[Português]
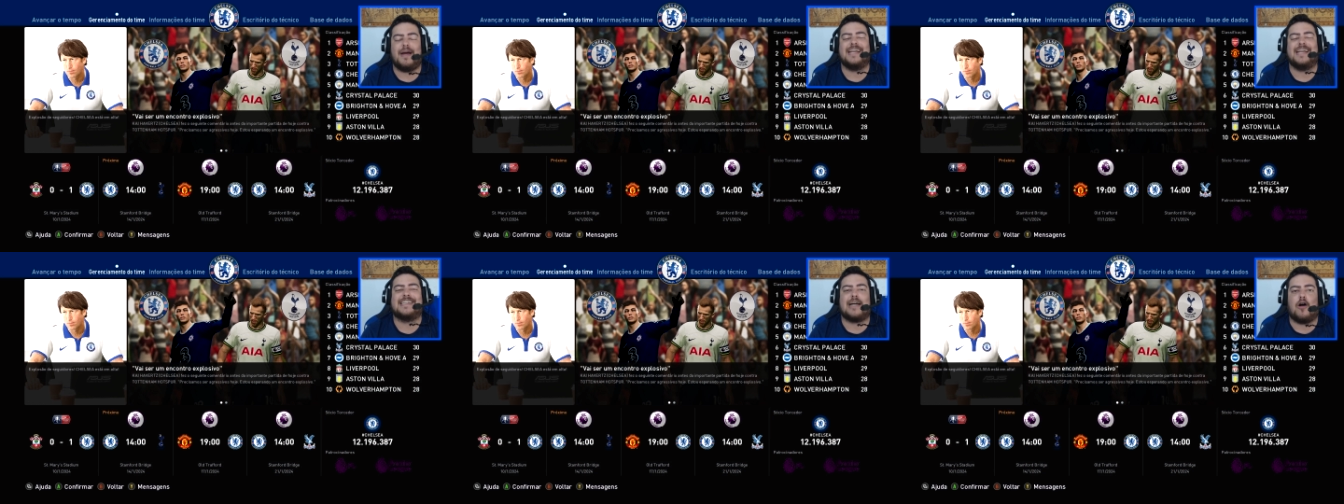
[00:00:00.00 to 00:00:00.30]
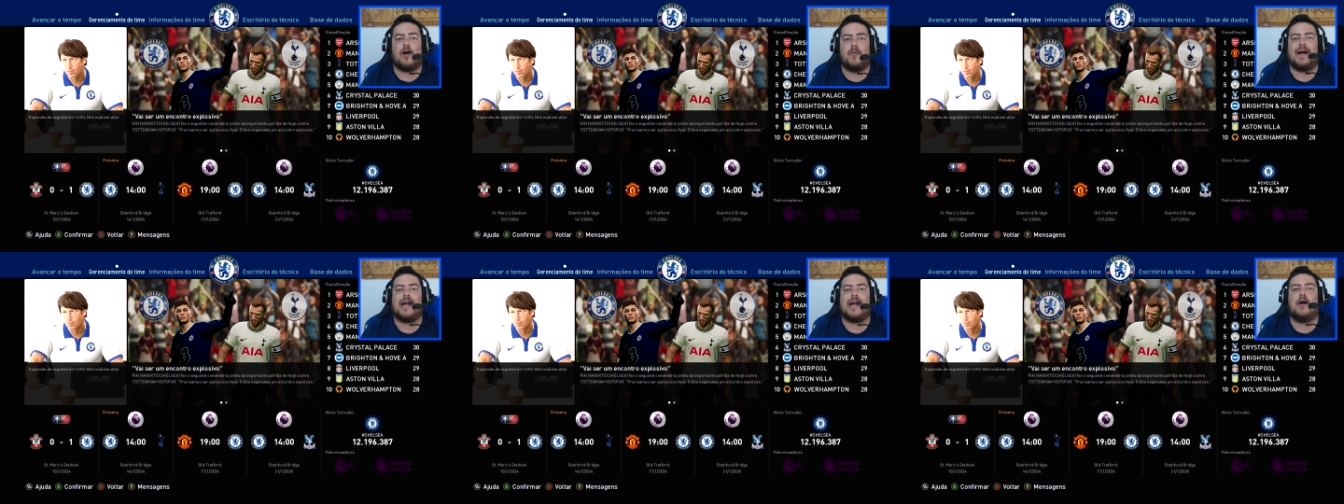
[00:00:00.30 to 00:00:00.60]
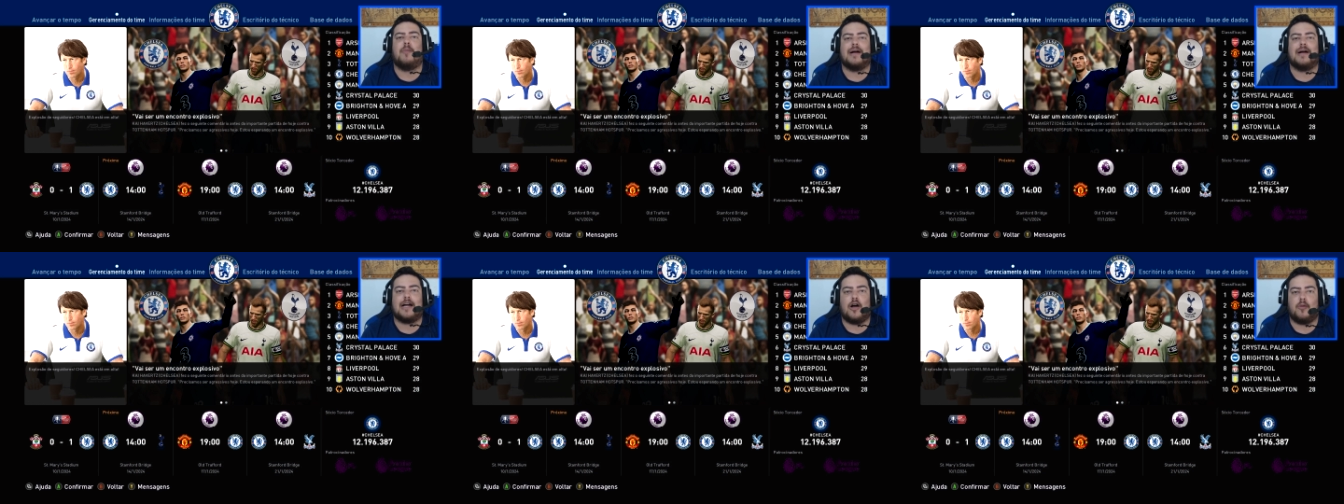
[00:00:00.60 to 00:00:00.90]
Mas calma,
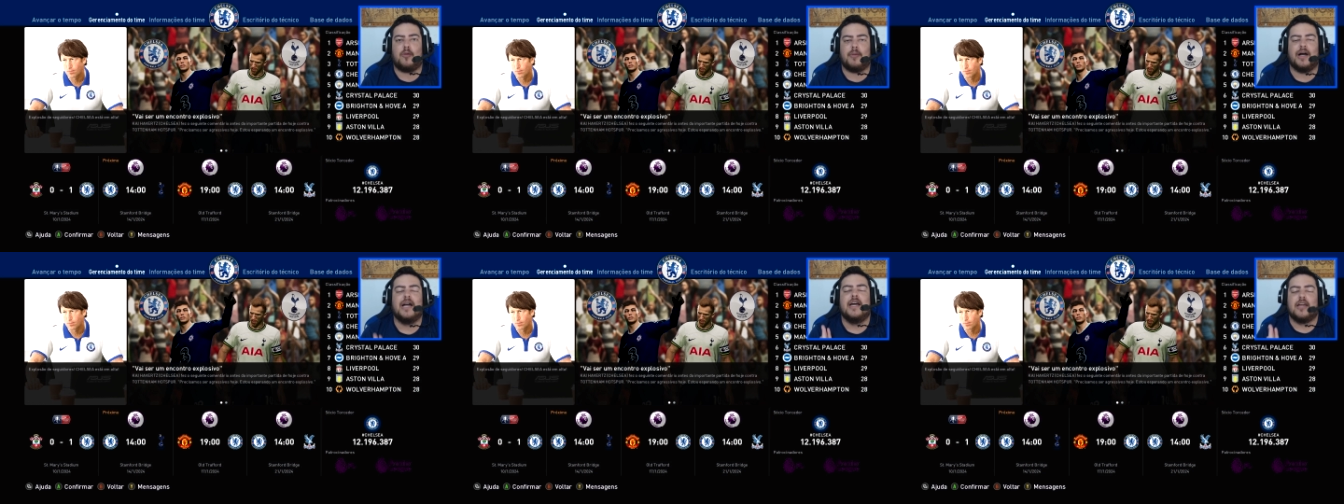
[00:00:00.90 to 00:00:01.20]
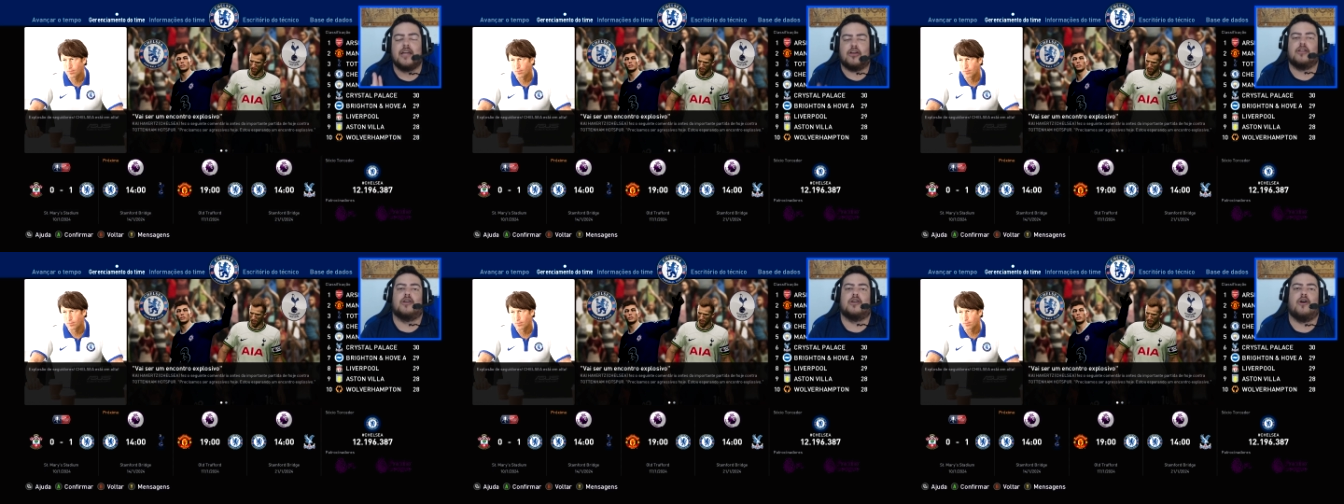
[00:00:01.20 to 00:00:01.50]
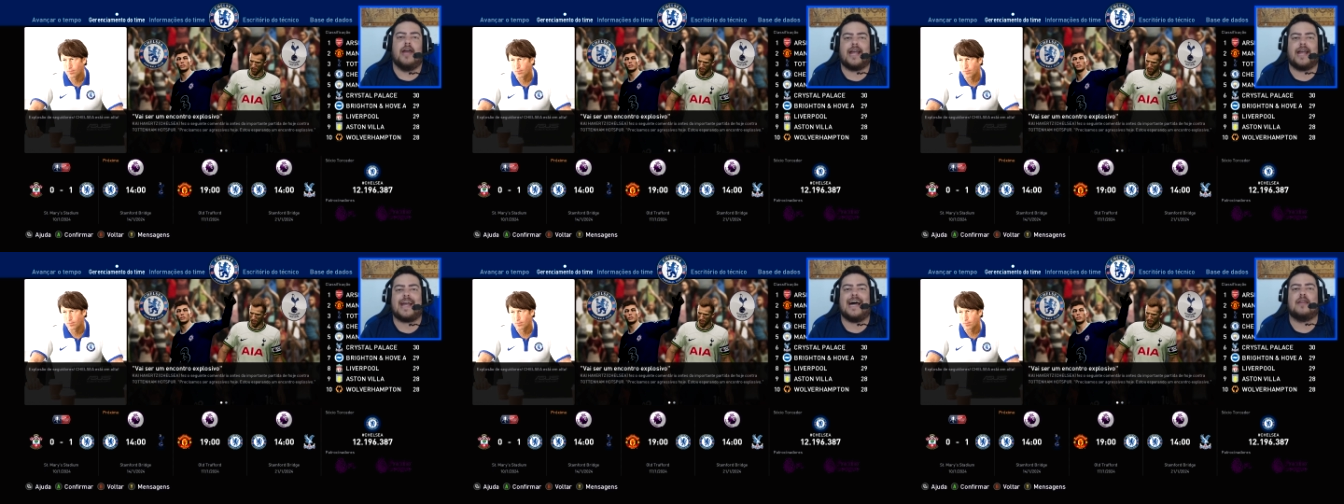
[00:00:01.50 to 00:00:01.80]
calma, calma, que eu
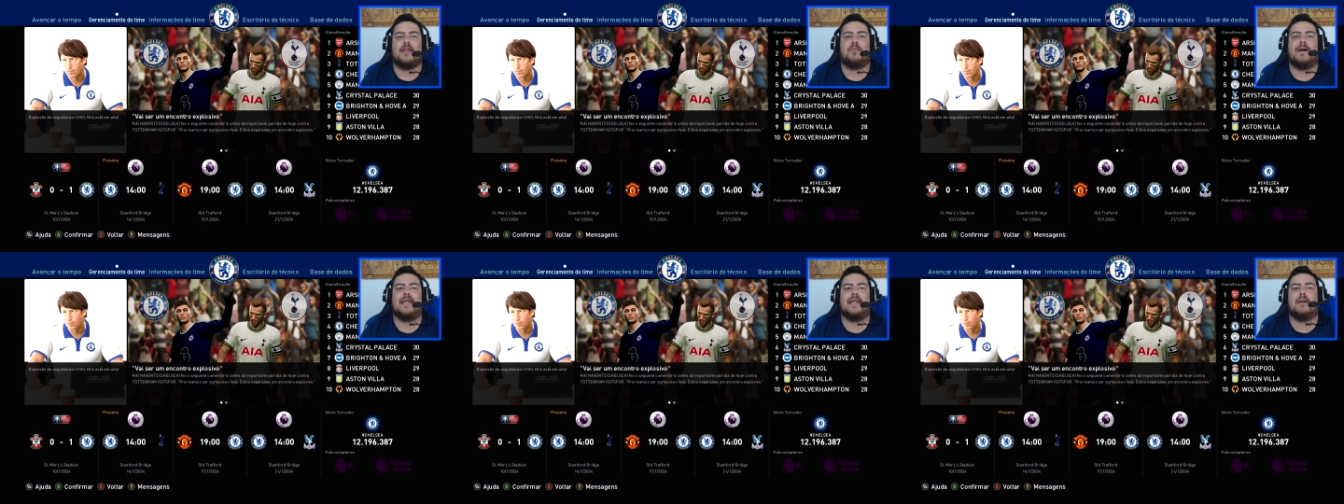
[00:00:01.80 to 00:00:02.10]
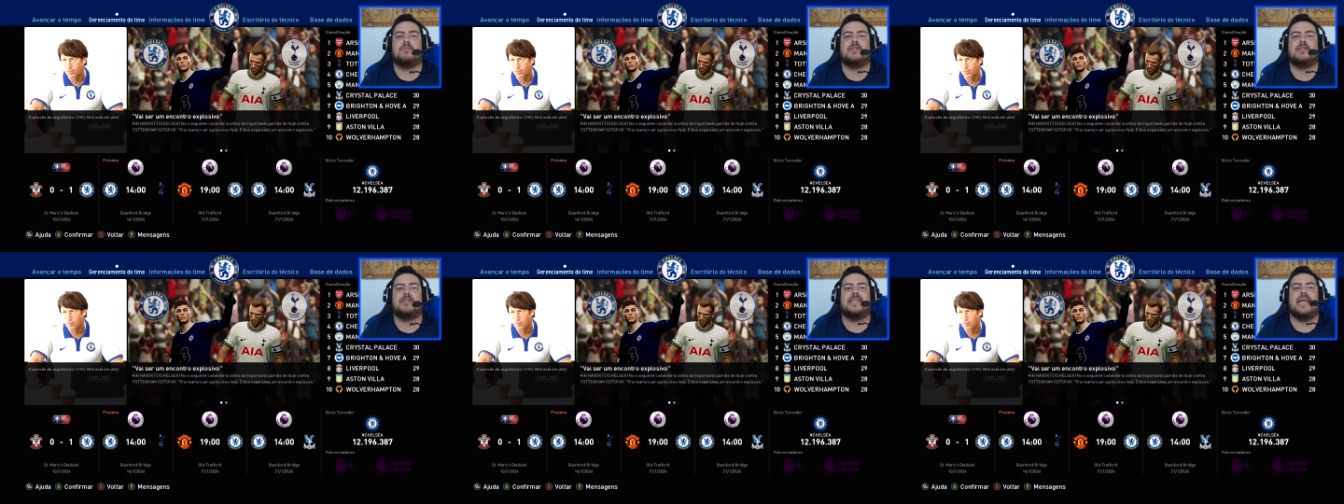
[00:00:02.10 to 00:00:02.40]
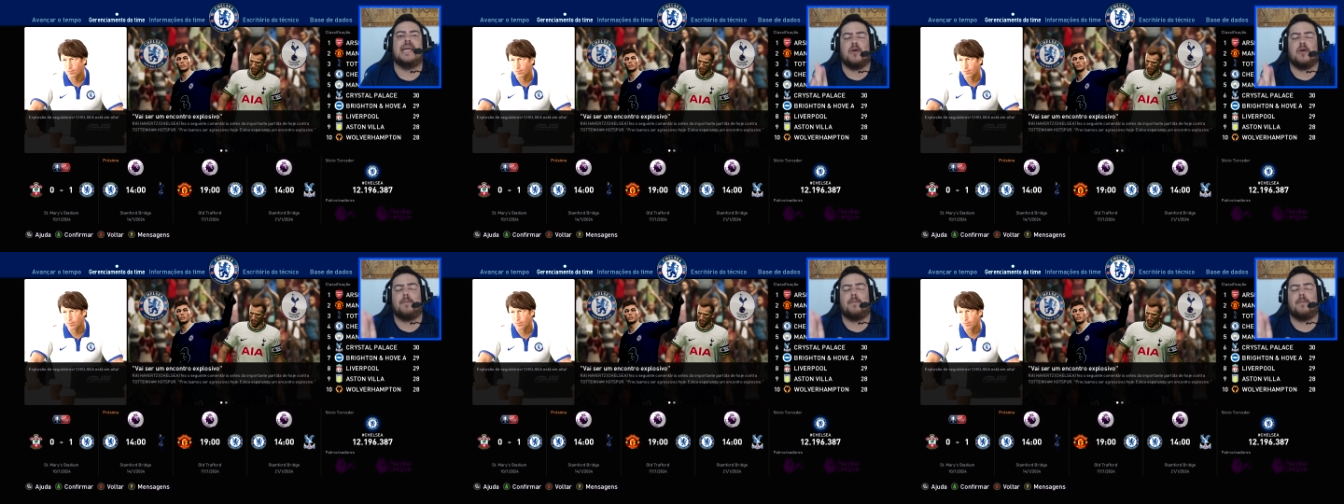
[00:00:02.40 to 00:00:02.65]
tenho um recado pra dar pra vocês.